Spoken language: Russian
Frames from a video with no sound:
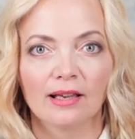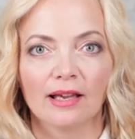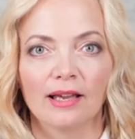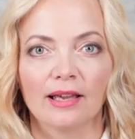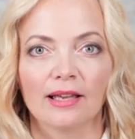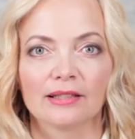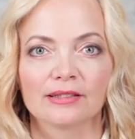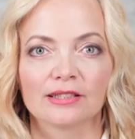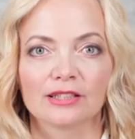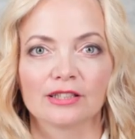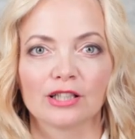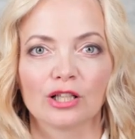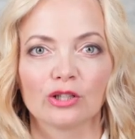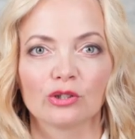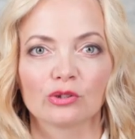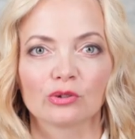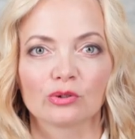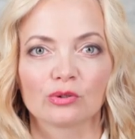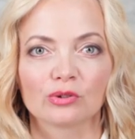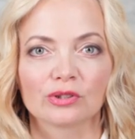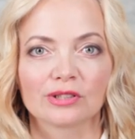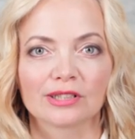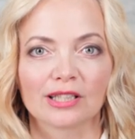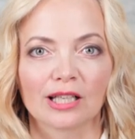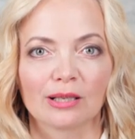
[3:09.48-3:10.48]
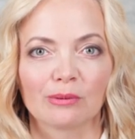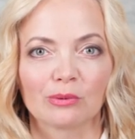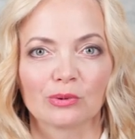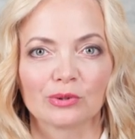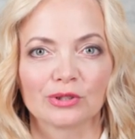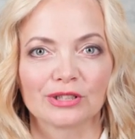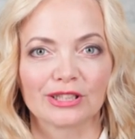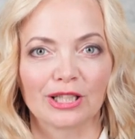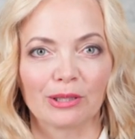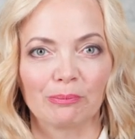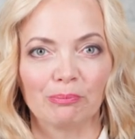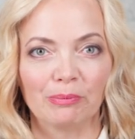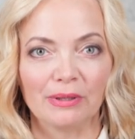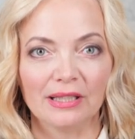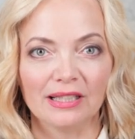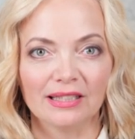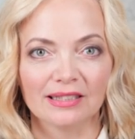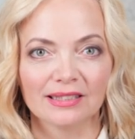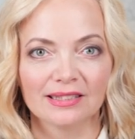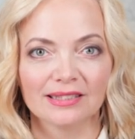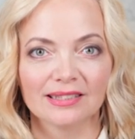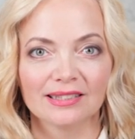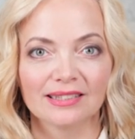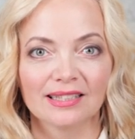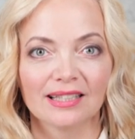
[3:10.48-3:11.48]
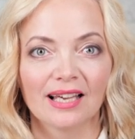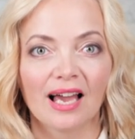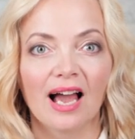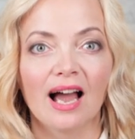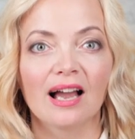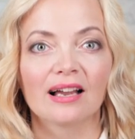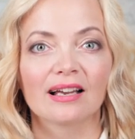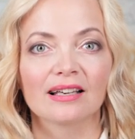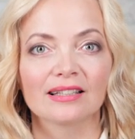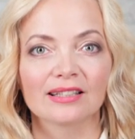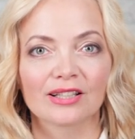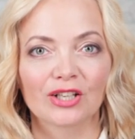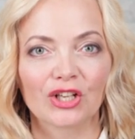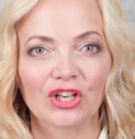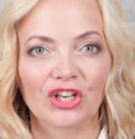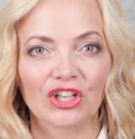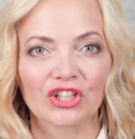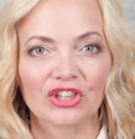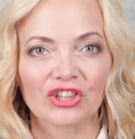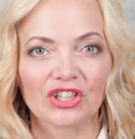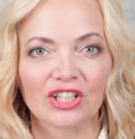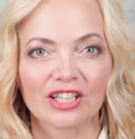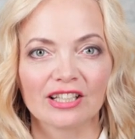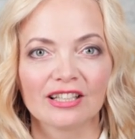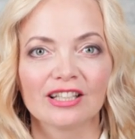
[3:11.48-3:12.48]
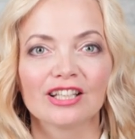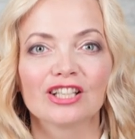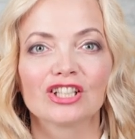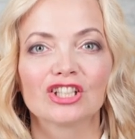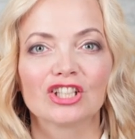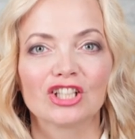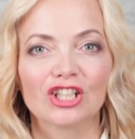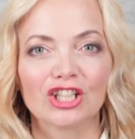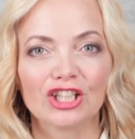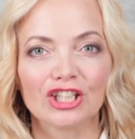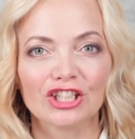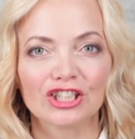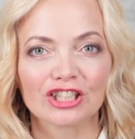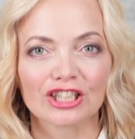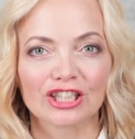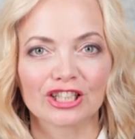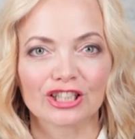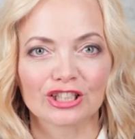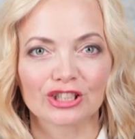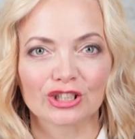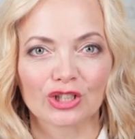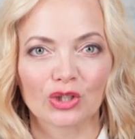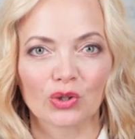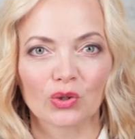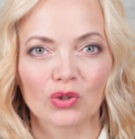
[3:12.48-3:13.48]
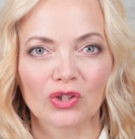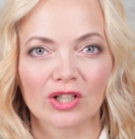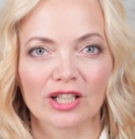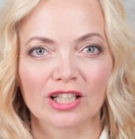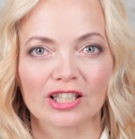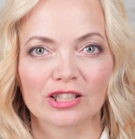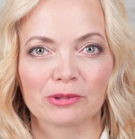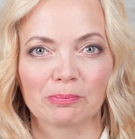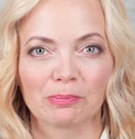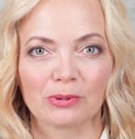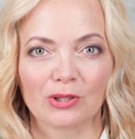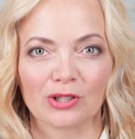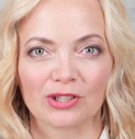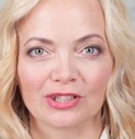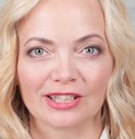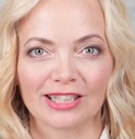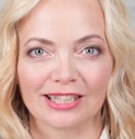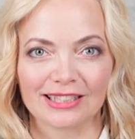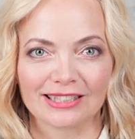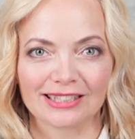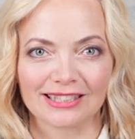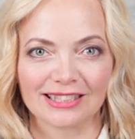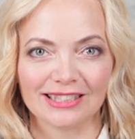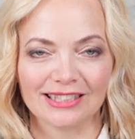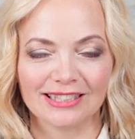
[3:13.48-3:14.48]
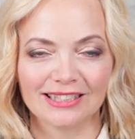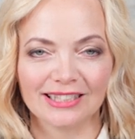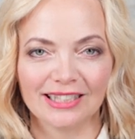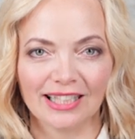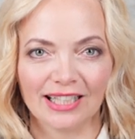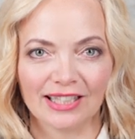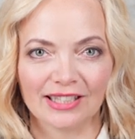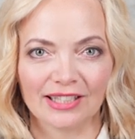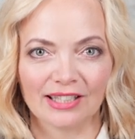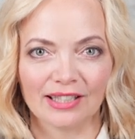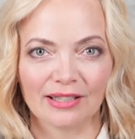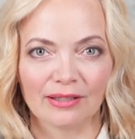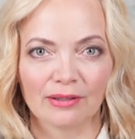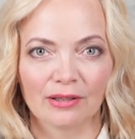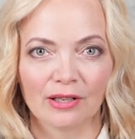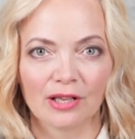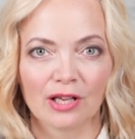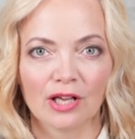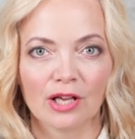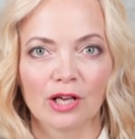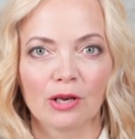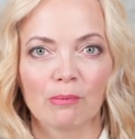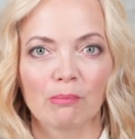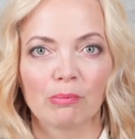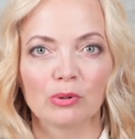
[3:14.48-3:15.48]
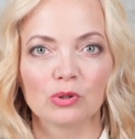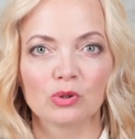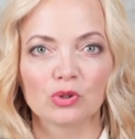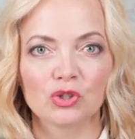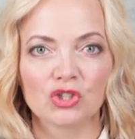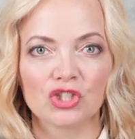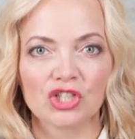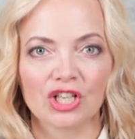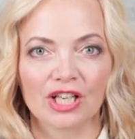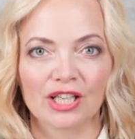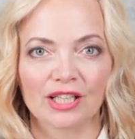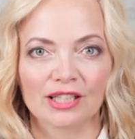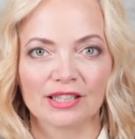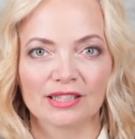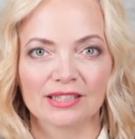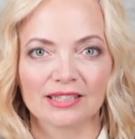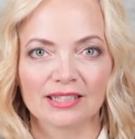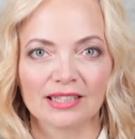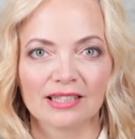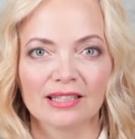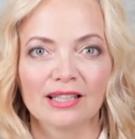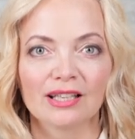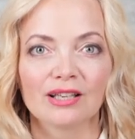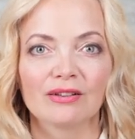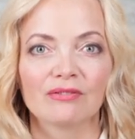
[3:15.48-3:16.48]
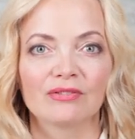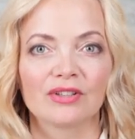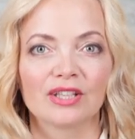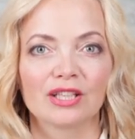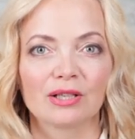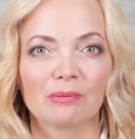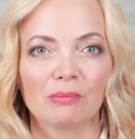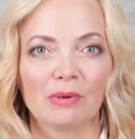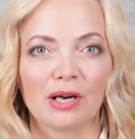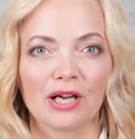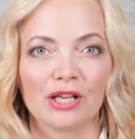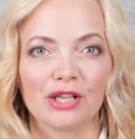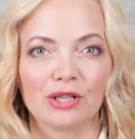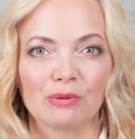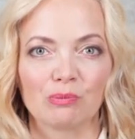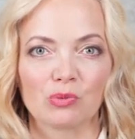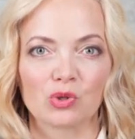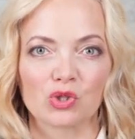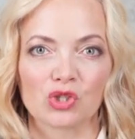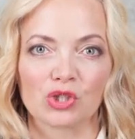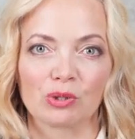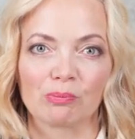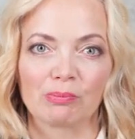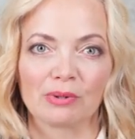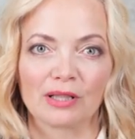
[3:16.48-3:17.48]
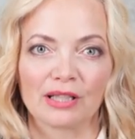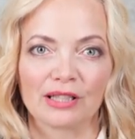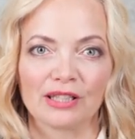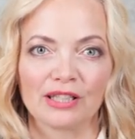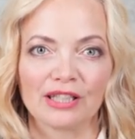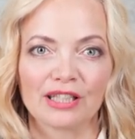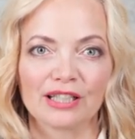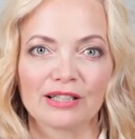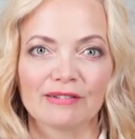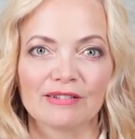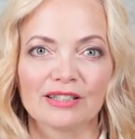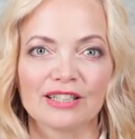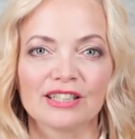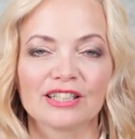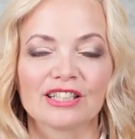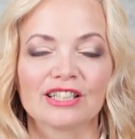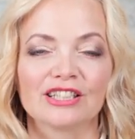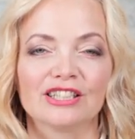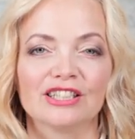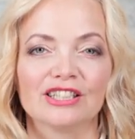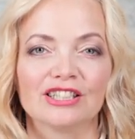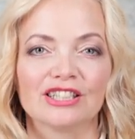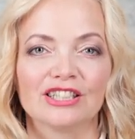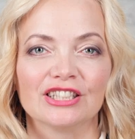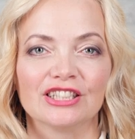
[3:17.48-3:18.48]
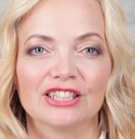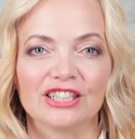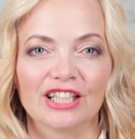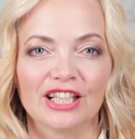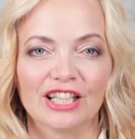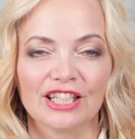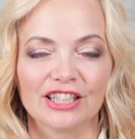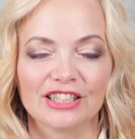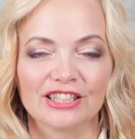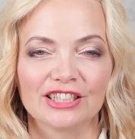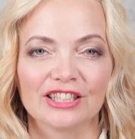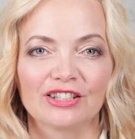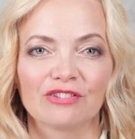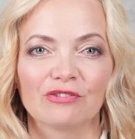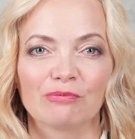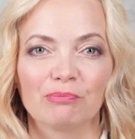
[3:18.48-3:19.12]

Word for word: Это дает ту самую стабильность, а конкретно длительный срок эксплуатации зданий. Получается, в Германии можно планировать на десятилетия